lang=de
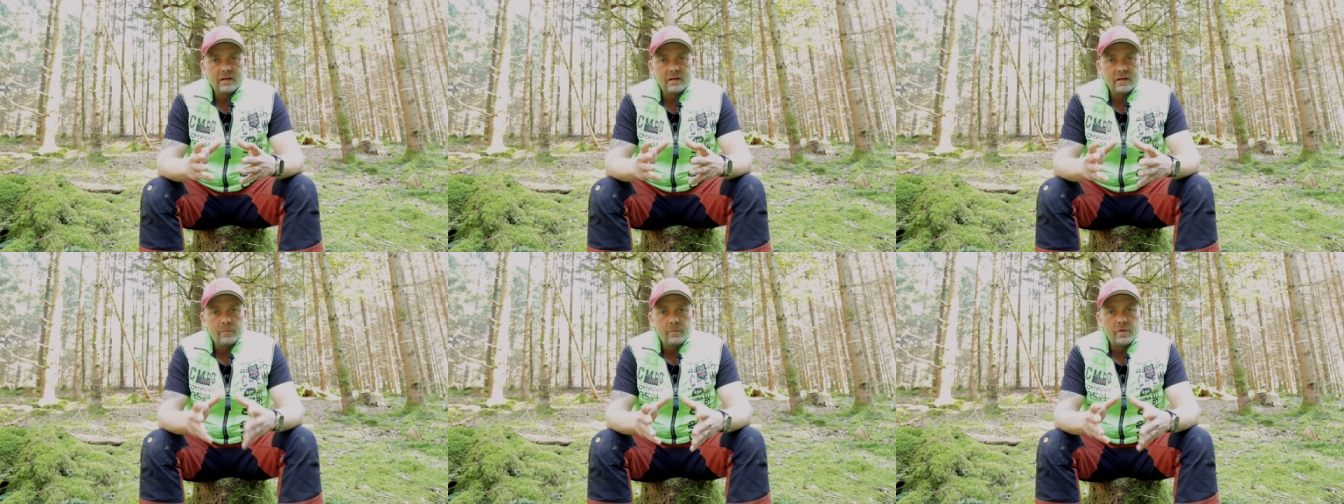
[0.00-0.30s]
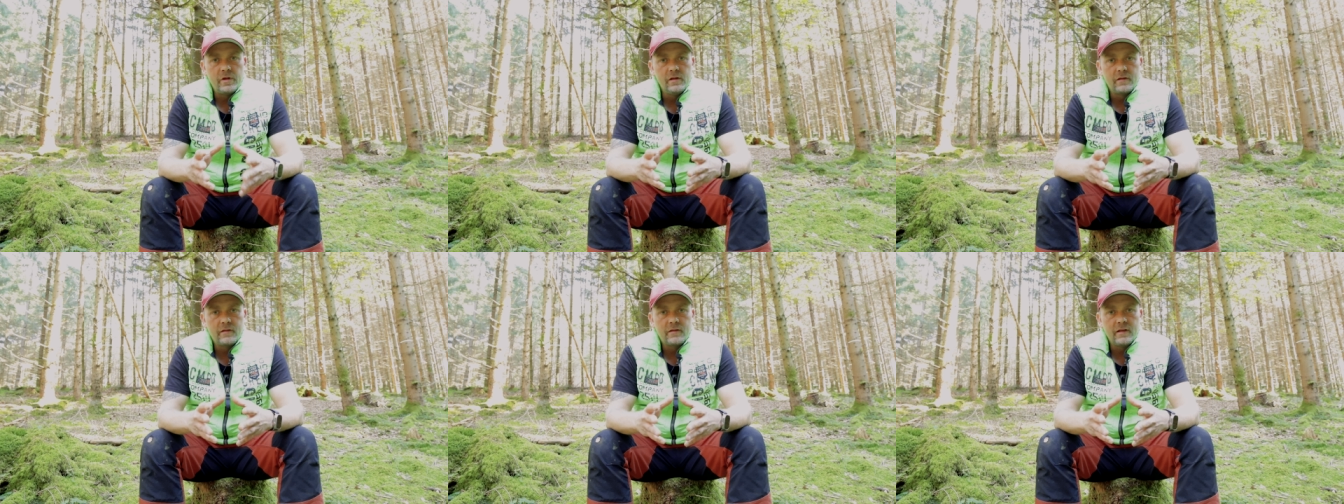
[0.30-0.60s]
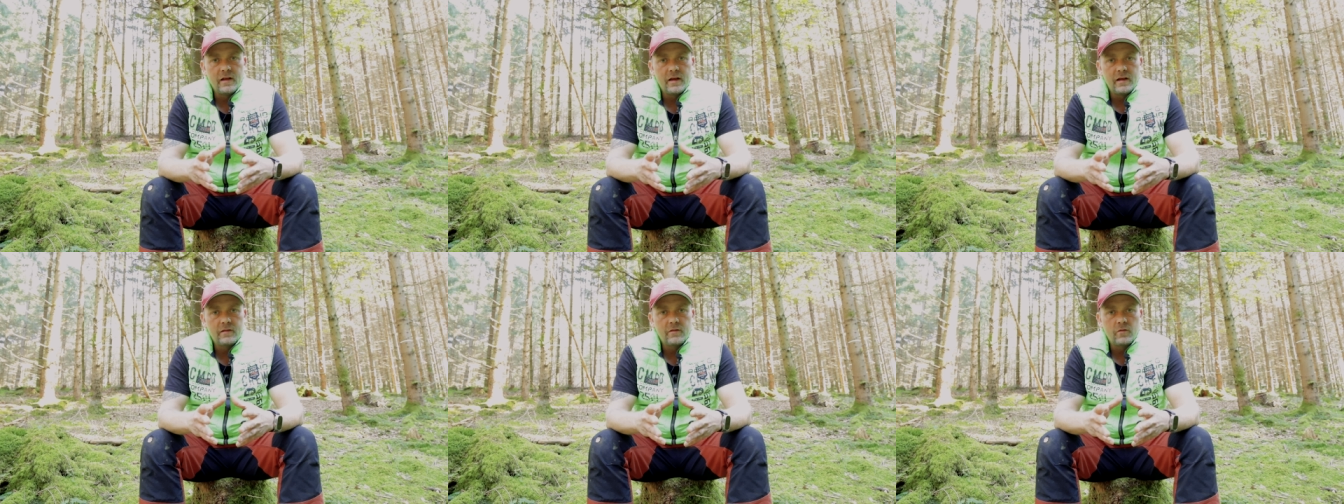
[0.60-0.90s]
den Pilz
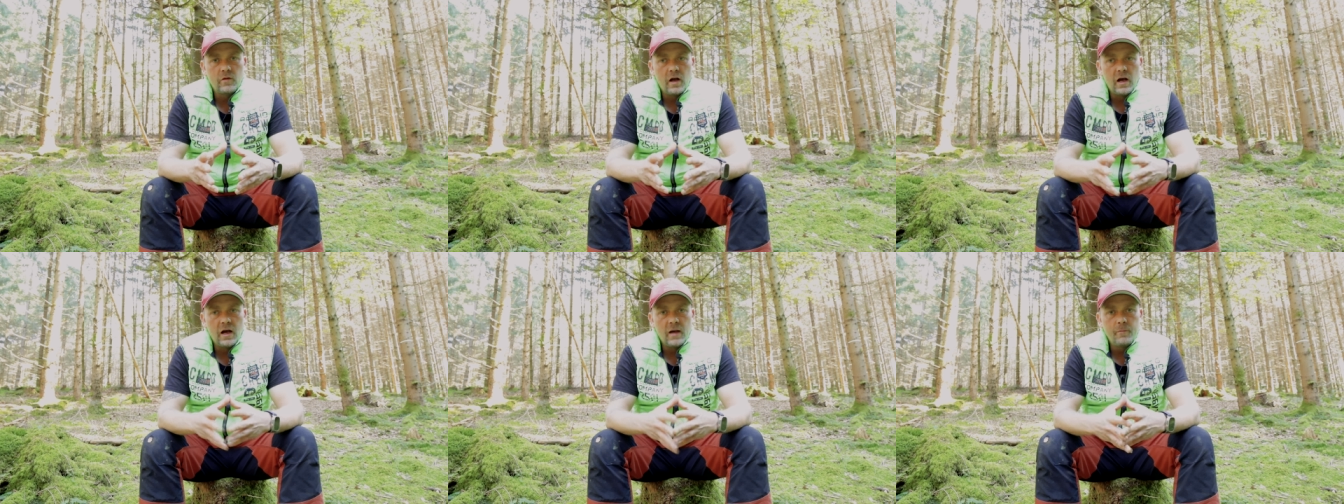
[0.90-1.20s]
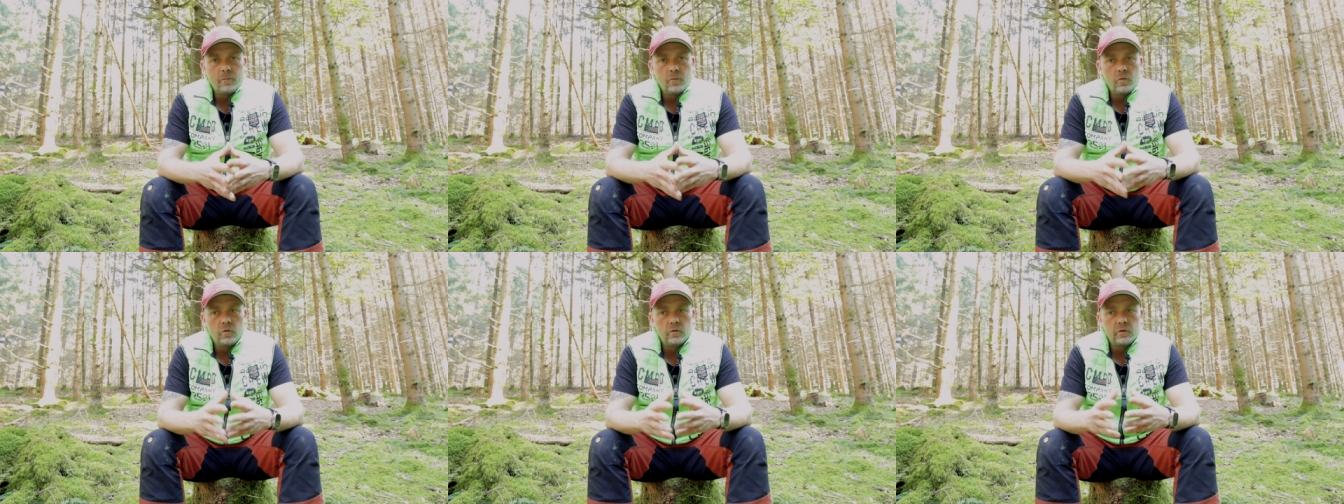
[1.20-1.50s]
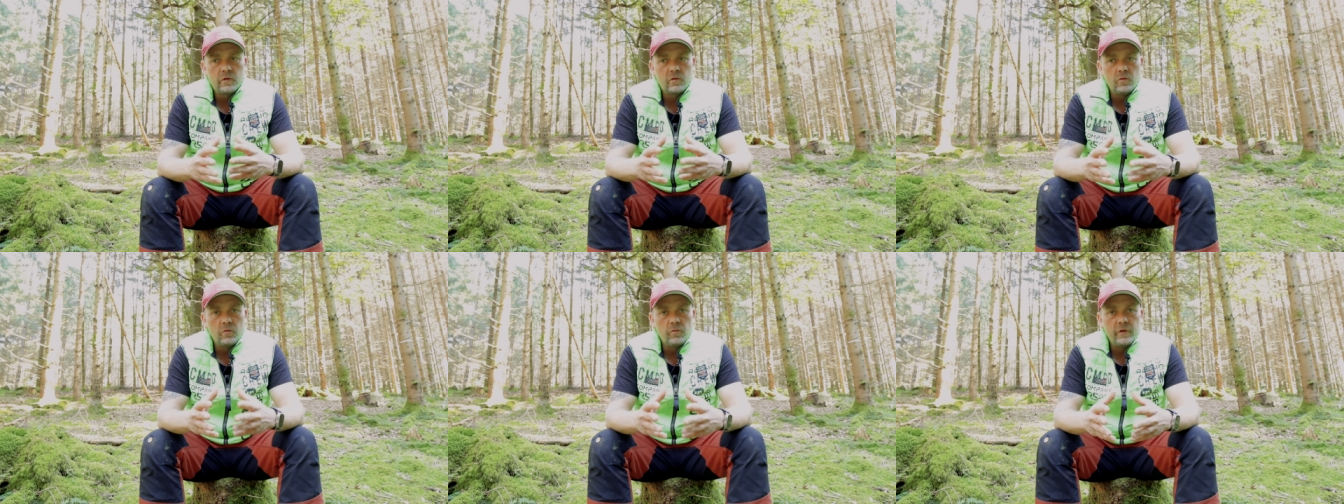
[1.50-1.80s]
nachher zu haben
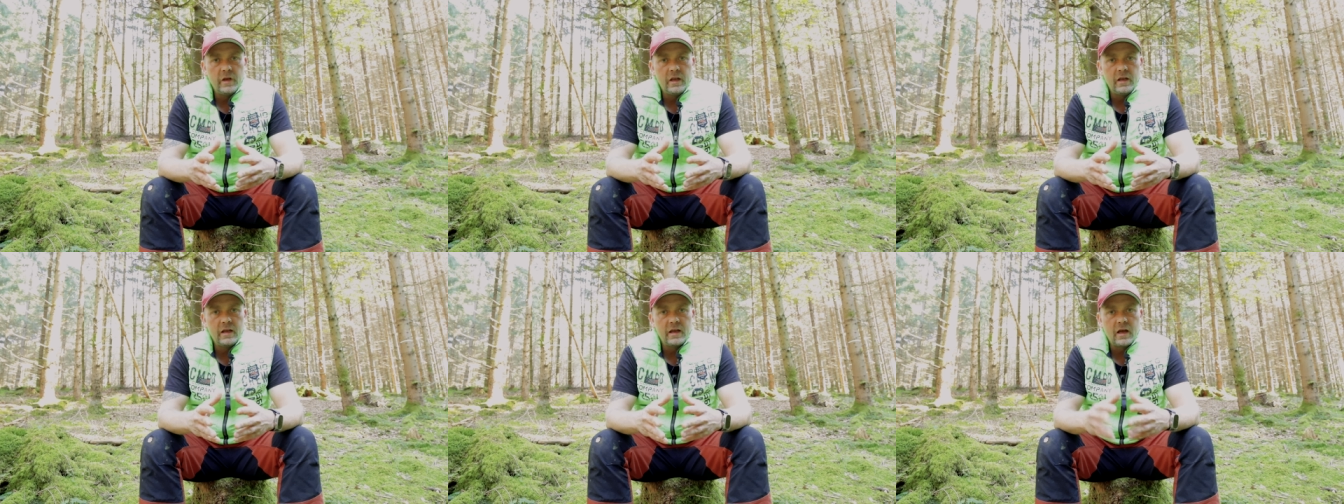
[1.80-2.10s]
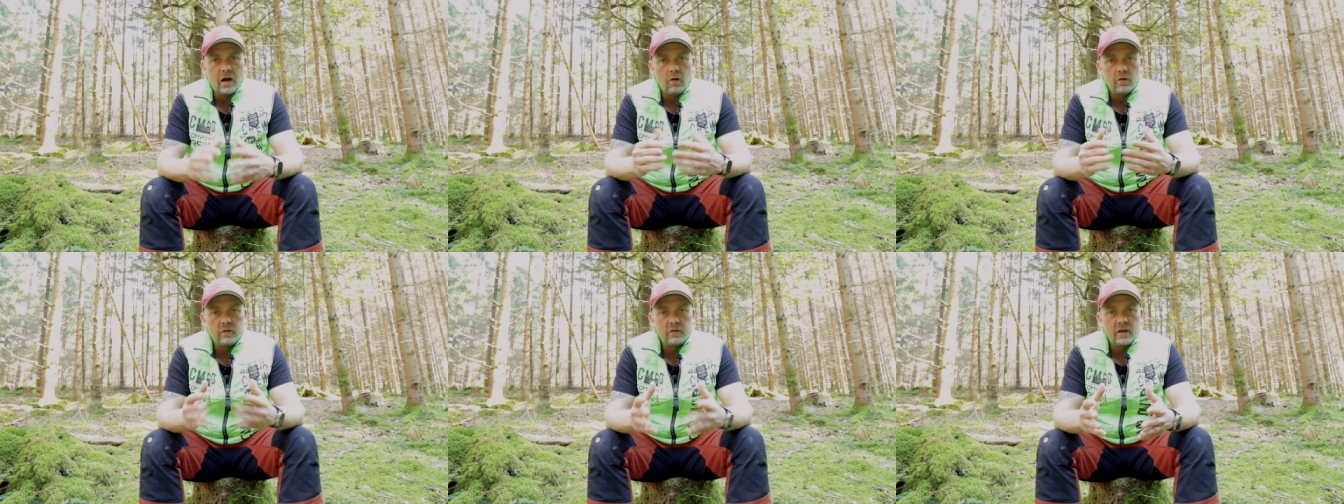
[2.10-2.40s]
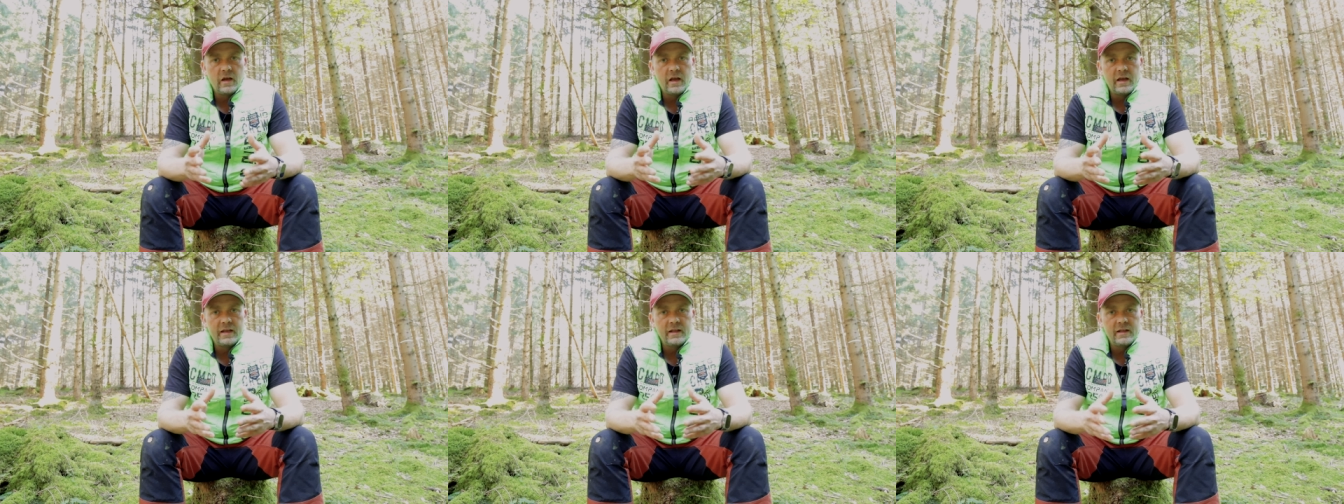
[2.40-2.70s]
und zu wenig
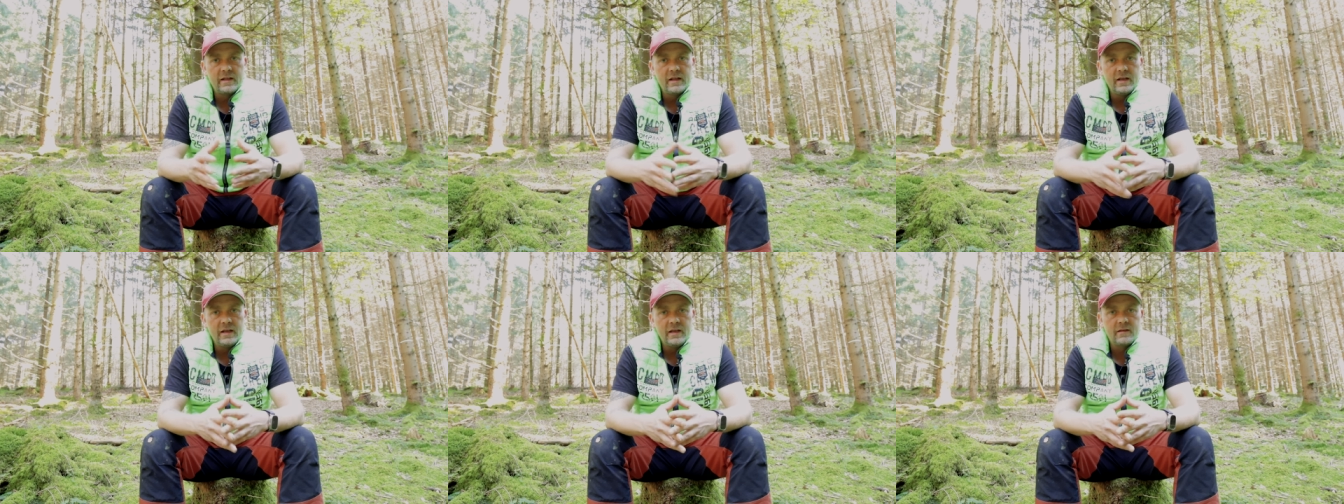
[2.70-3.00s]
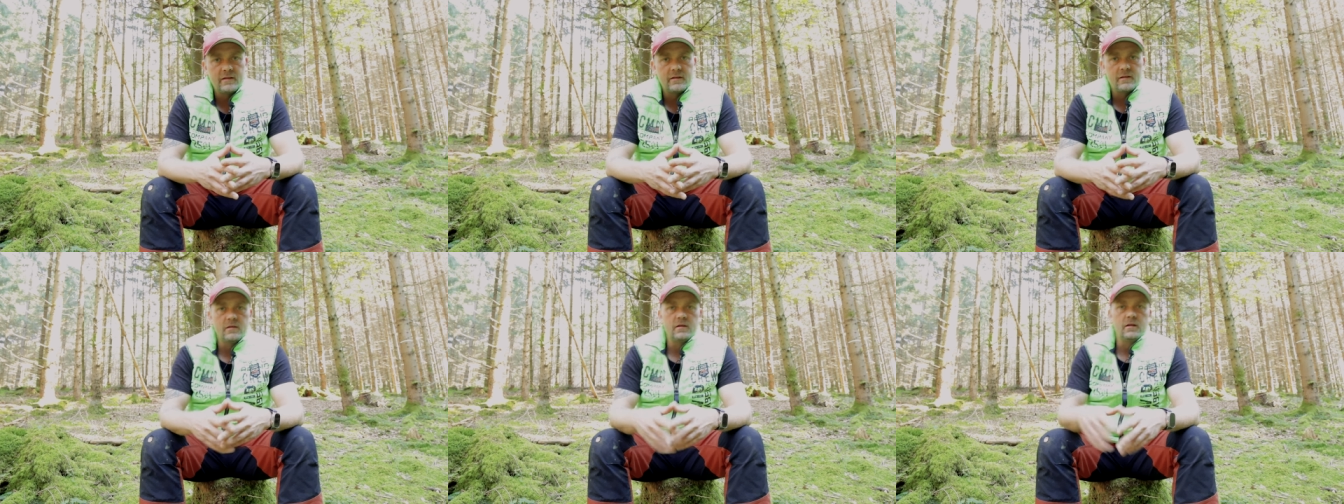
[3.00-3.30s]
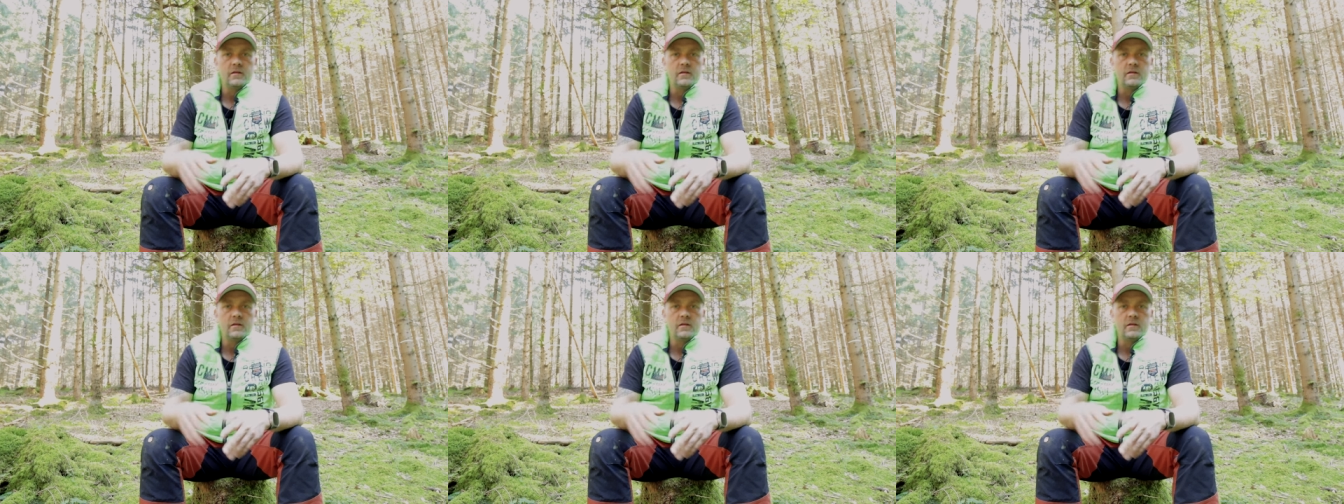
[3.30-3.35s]
ausreichend Licht,